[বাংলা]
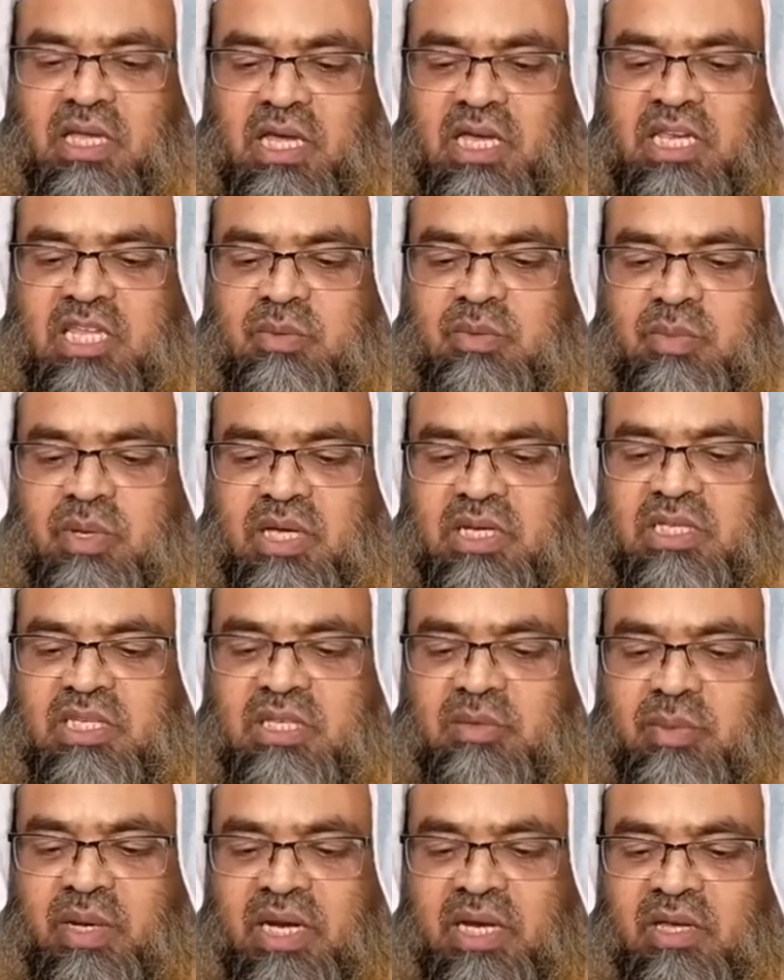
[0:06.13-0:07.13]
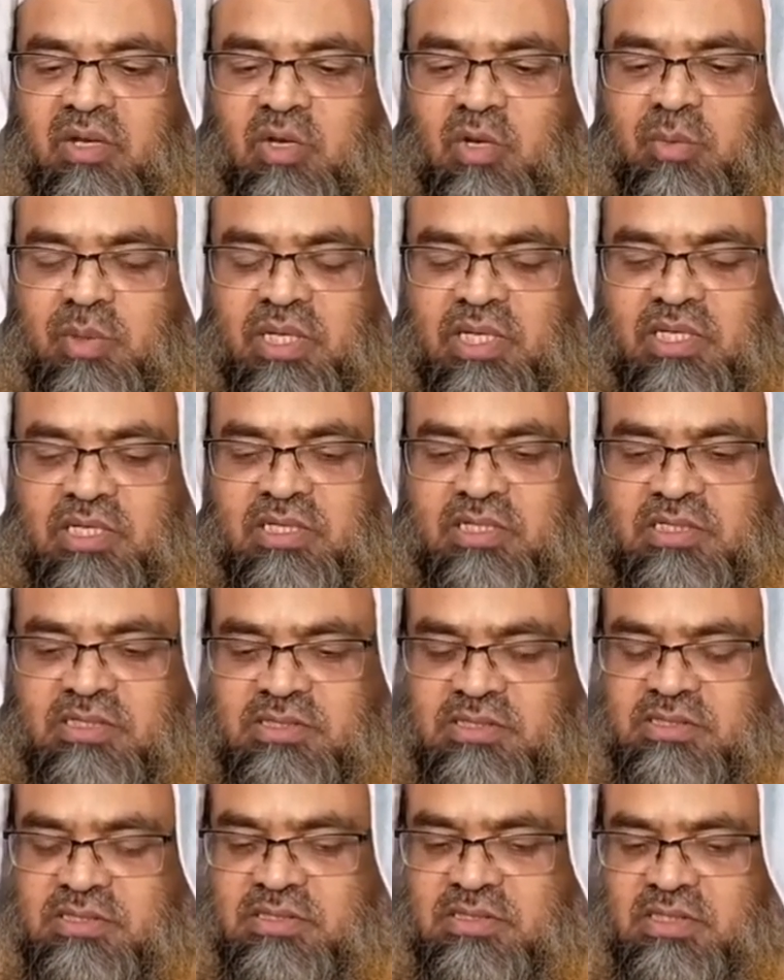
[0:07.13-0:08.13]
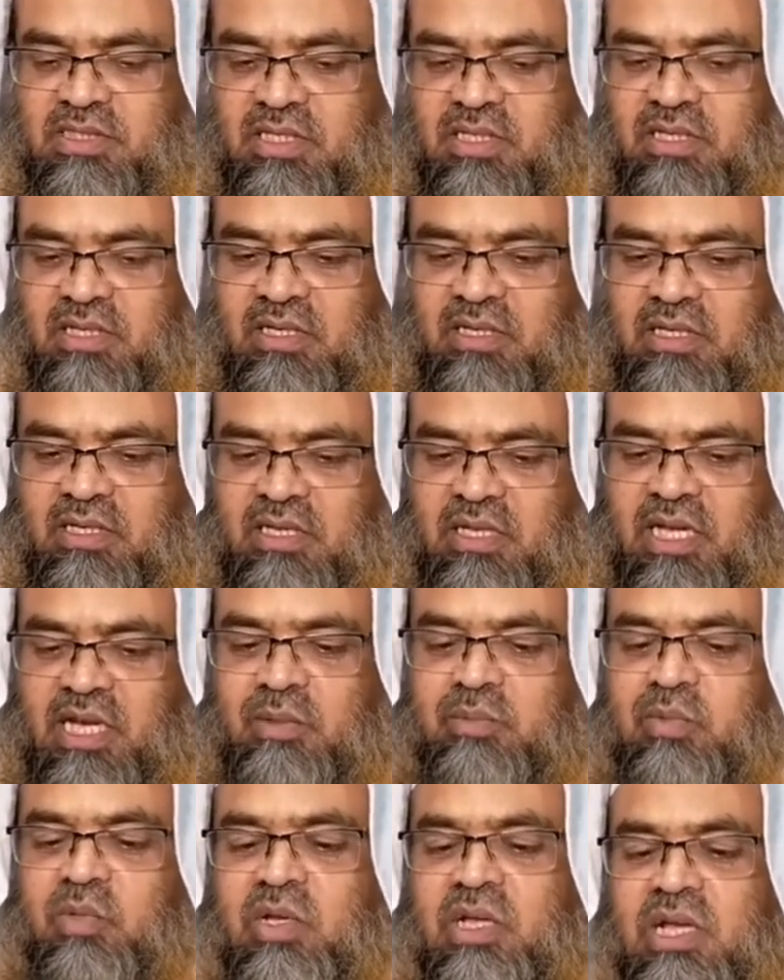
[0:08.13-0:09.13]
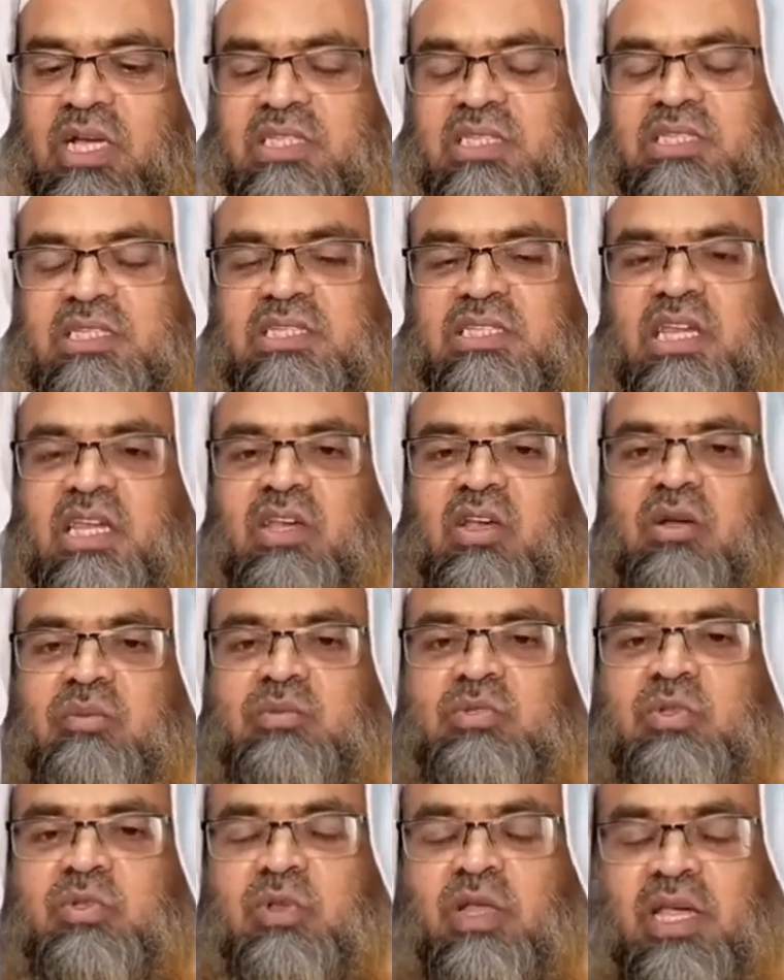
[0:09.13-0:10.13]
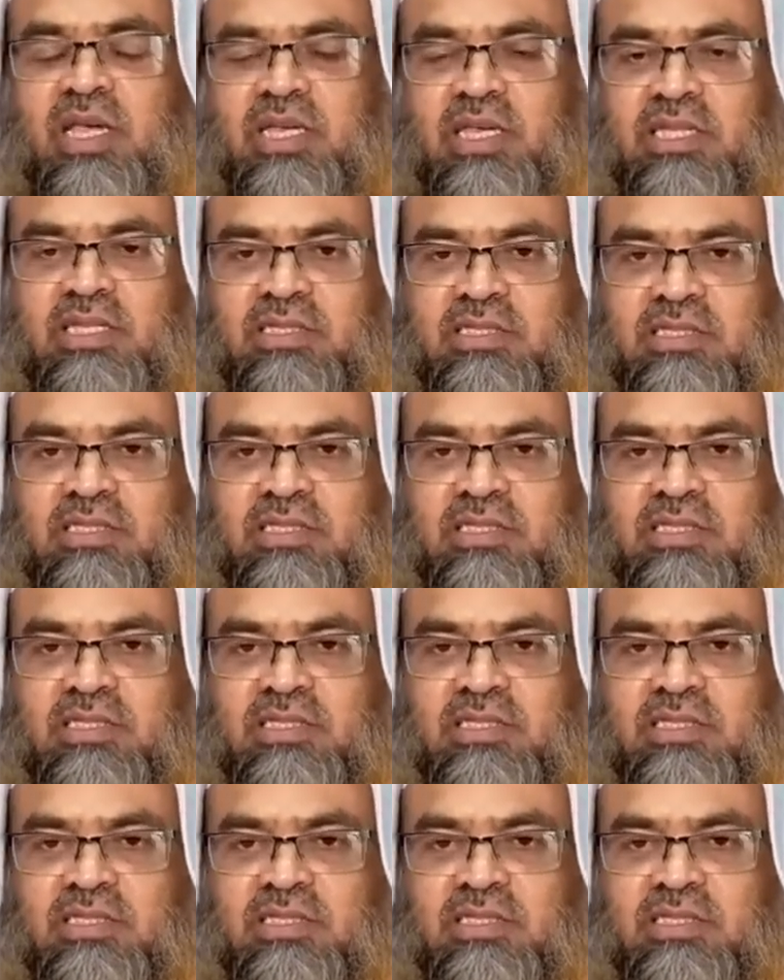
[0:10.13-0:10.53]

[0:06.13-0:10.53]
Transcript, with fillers: আর ইমান কি বাড়ে কমে আব্দুল কাদের জিলানি রহমতুল্লাহ আলী